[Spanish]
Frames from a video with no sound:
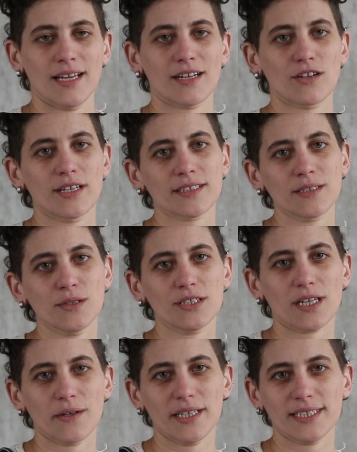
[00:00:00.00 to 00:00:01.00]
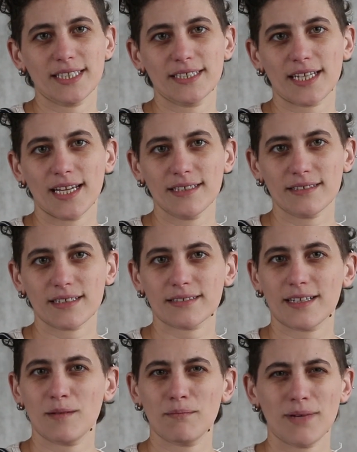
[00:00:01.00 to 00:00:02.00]
El colectivo travesti trans
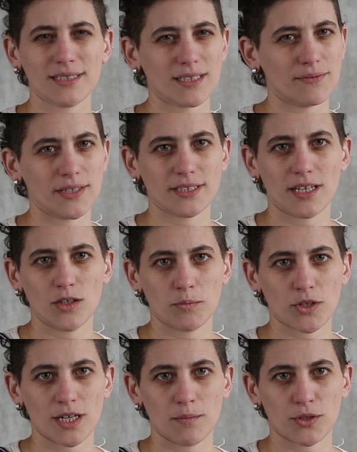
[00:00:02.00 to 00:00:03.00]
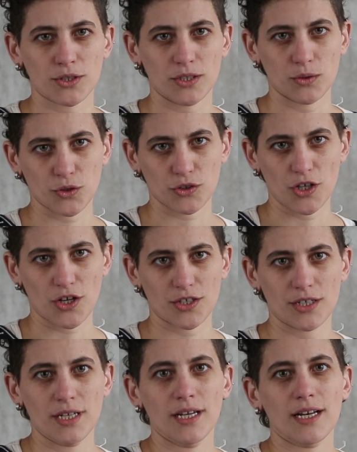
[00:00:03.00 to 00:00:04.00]
es el más afectado por la
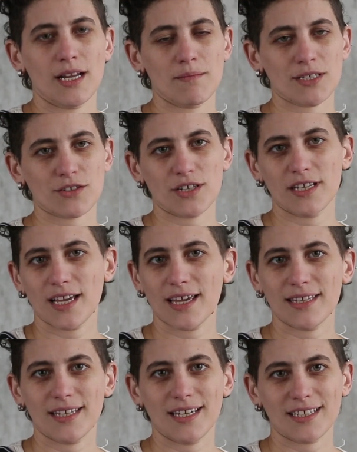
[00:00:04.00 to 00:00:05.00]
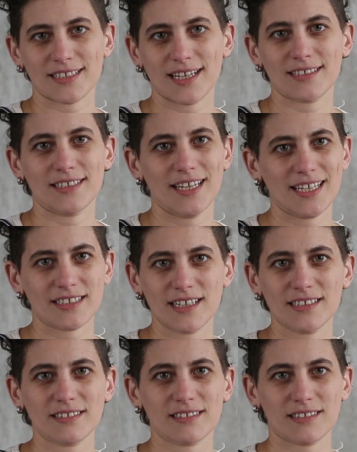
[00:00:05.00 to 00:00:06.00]
prostitución. La mayoría de ellas y
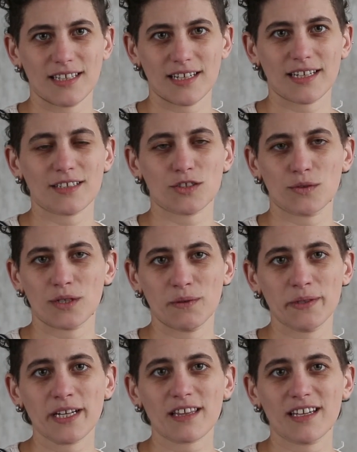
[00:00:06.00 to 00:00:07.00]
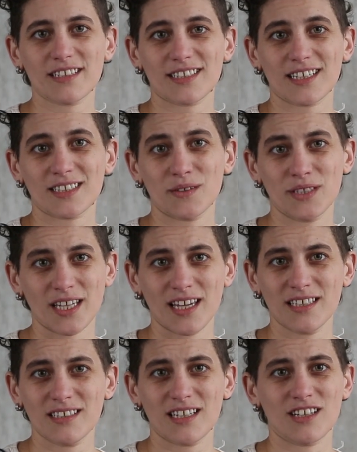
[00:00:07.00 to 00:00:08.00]
ellas tienen que sobrevivir de esta
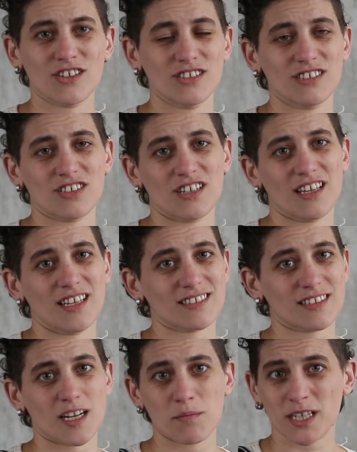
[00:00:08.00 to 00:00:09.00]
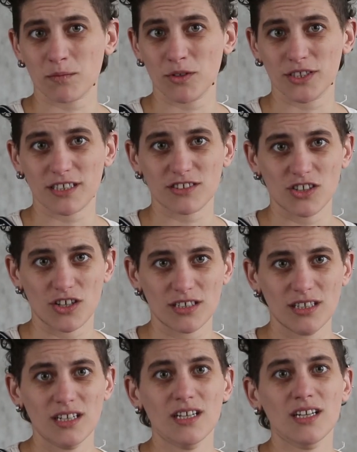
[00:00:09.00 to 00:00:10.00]
actividad en condiciones de extrema explotación